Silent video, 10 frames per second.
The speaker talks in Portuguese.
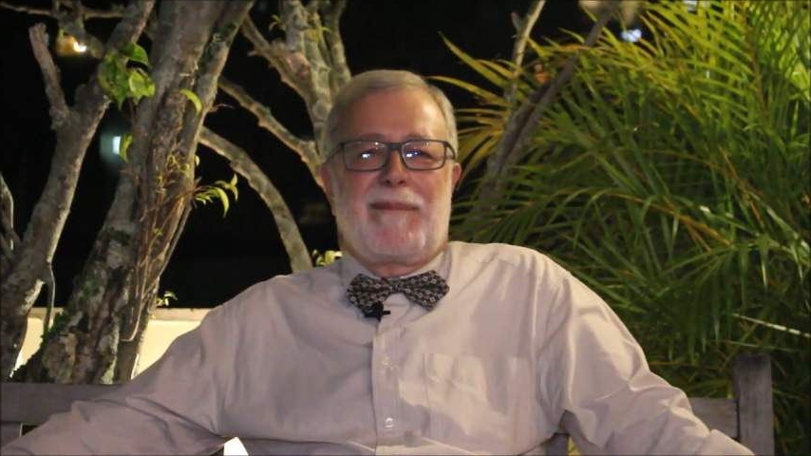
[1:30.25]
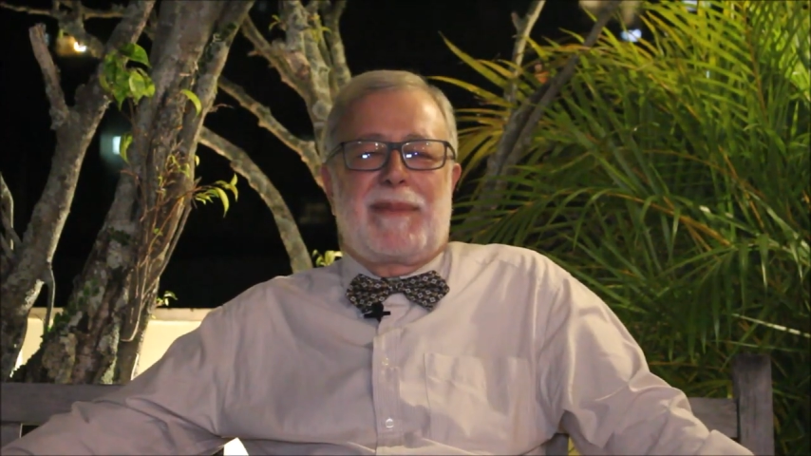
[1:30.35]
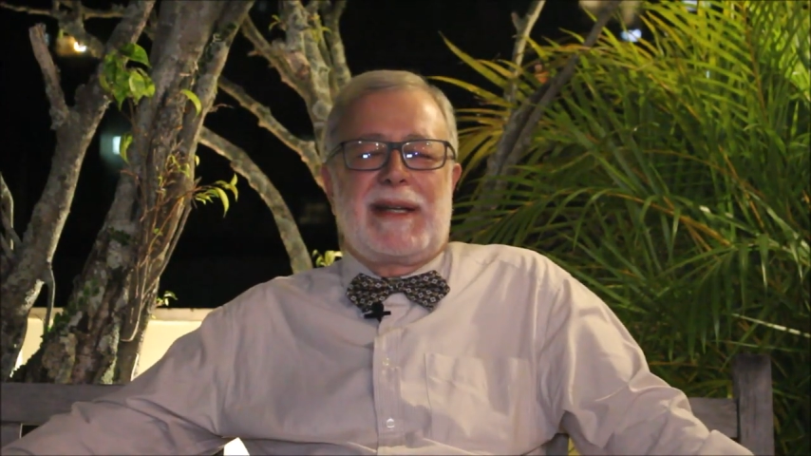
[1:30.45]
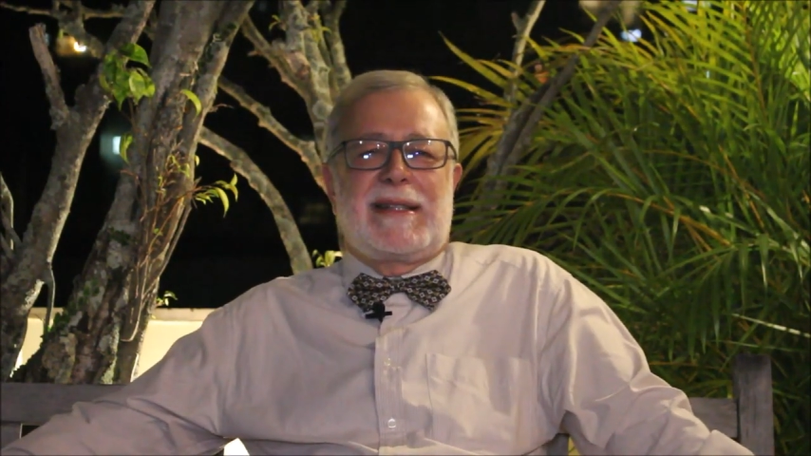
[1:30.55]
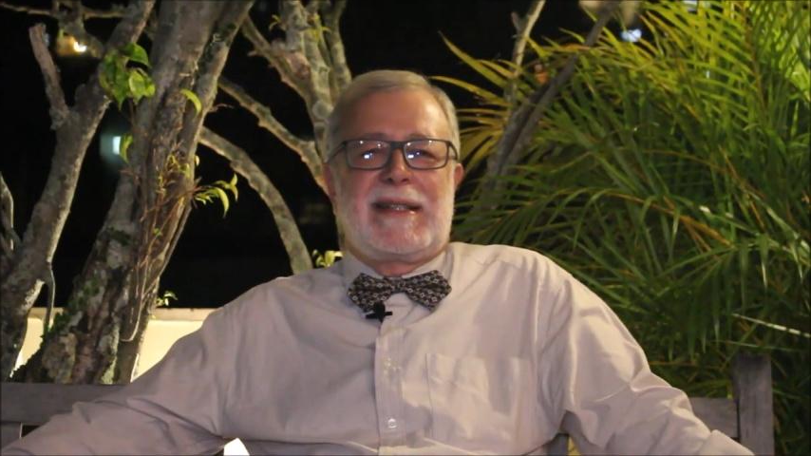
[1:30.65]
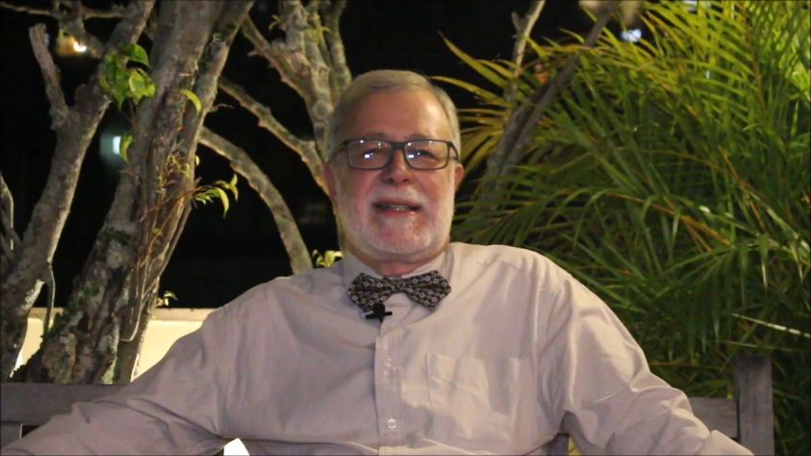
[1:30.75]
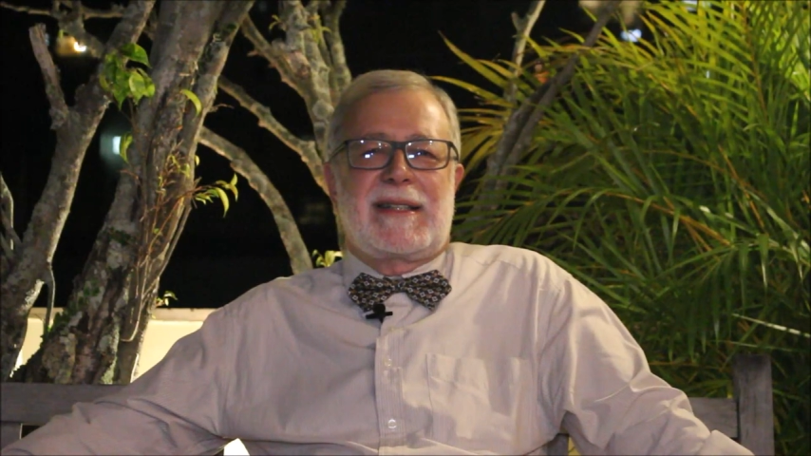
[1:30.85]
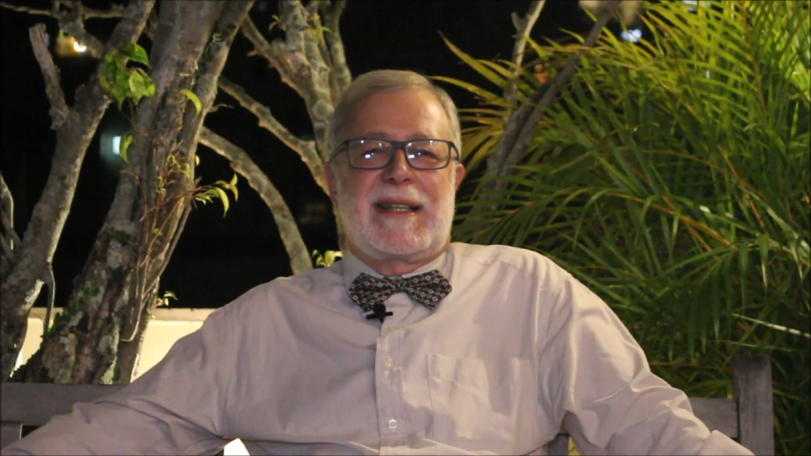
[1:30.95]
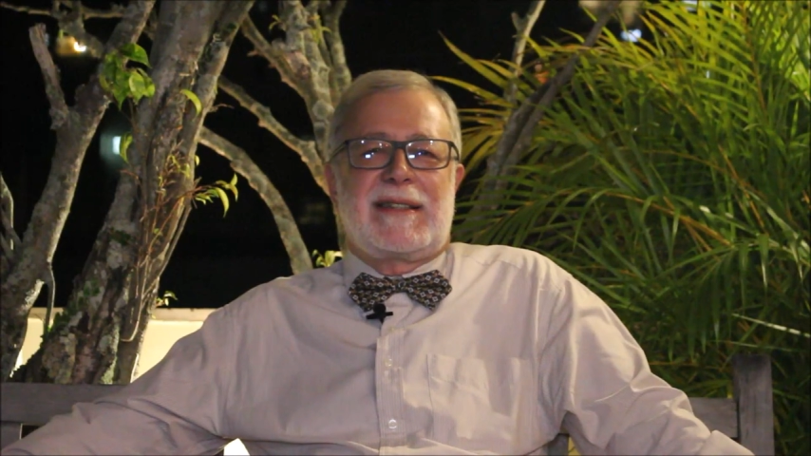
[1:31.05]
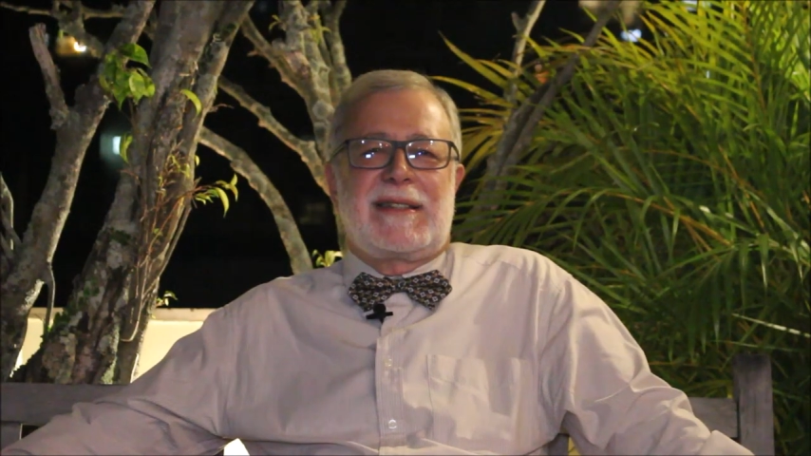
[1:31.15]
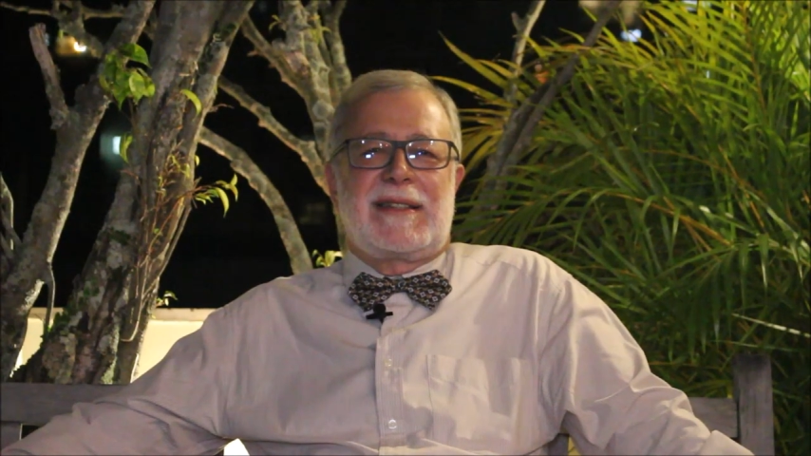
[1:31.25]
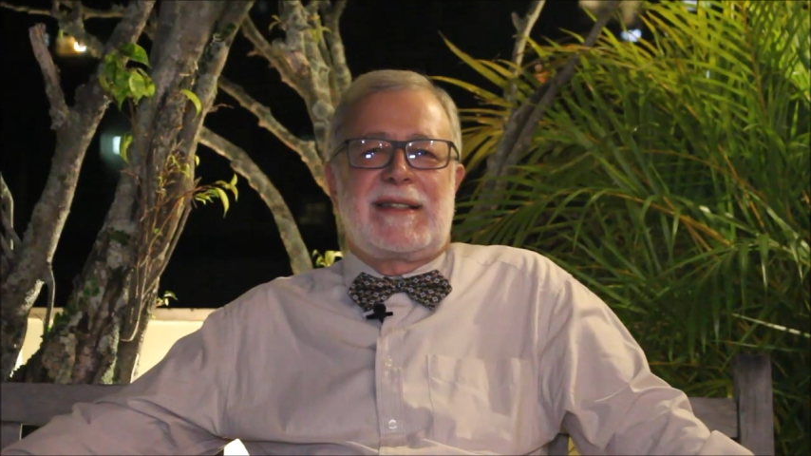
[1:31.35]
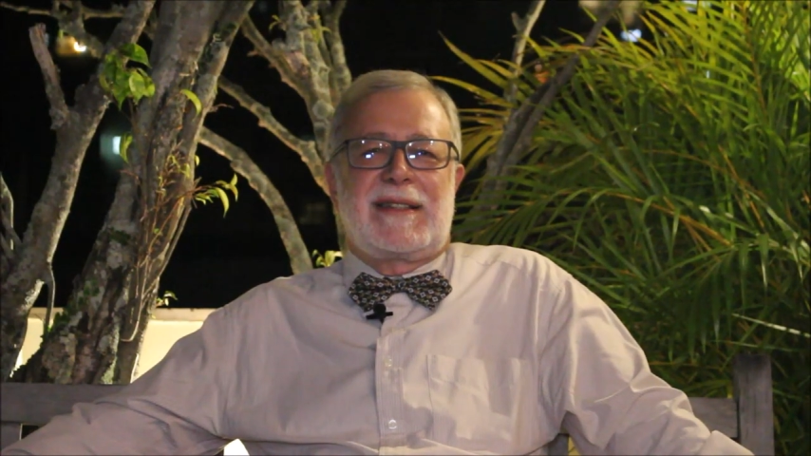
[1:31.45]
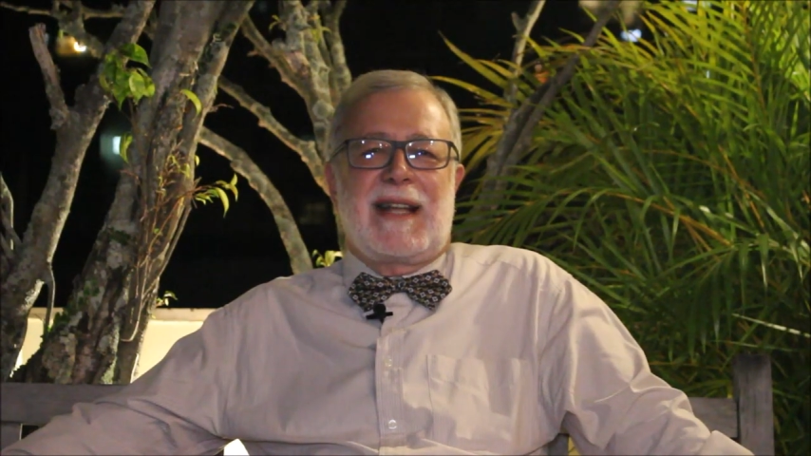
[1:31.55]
precisa de,